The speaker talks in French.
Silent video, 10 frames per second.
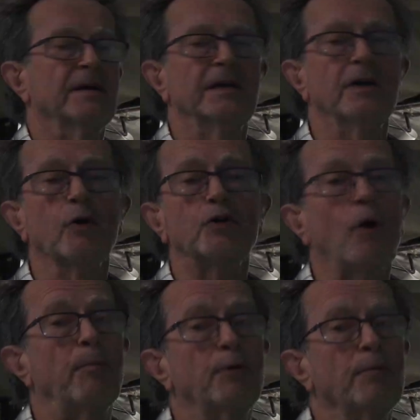Et
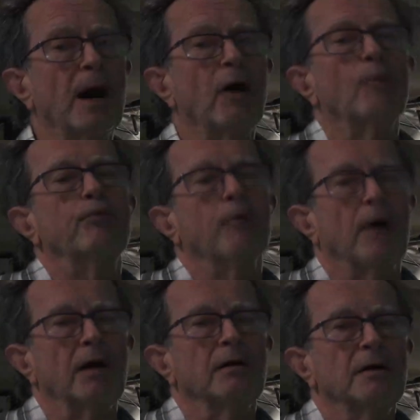encore plus bas, on
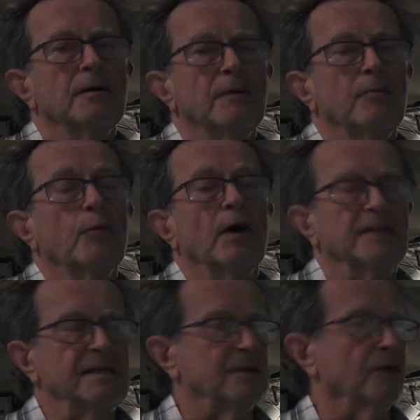pourra moins
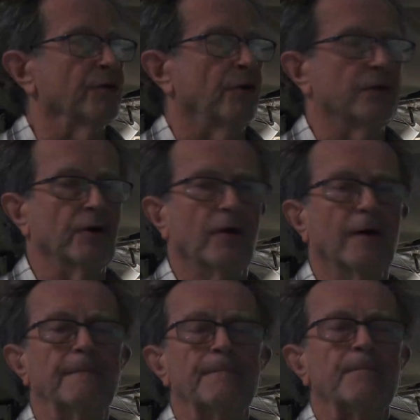descendre encore.
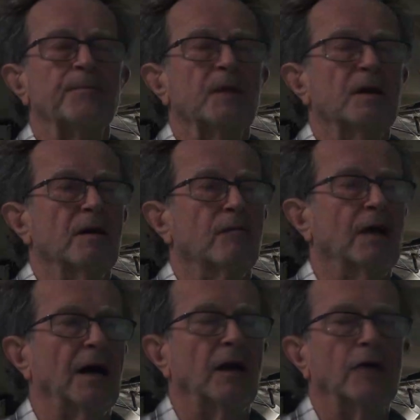Hein.
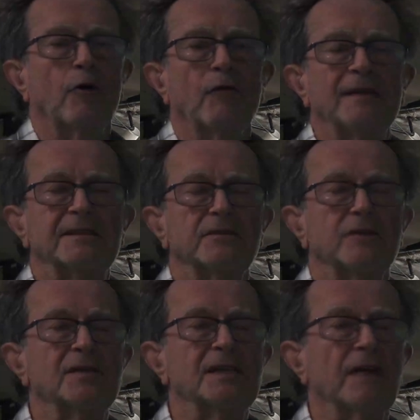Voilà, alors on va
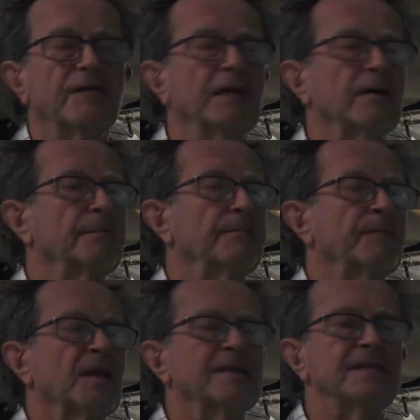se servir,
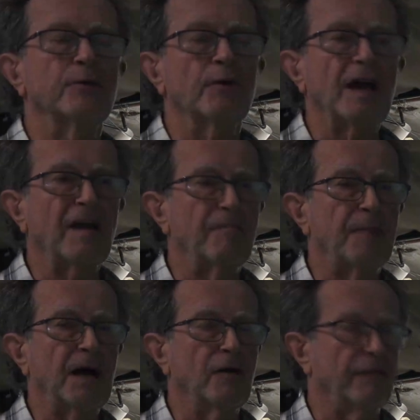si on n'arrive
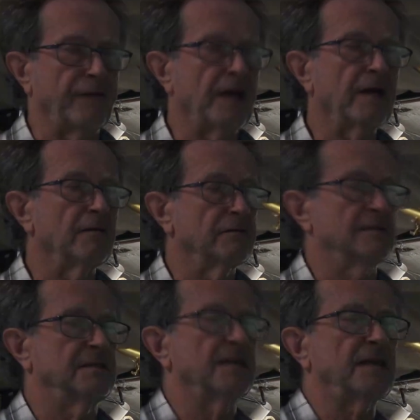pas à le faire,
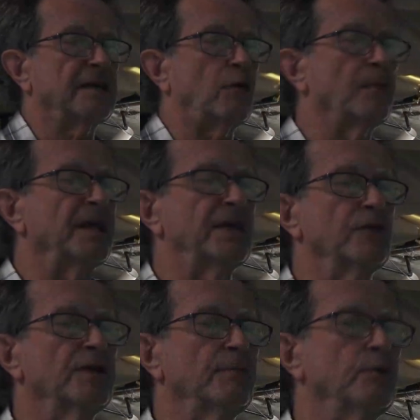c'est très compliqué
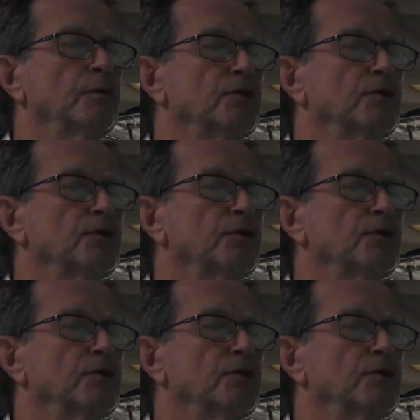au début,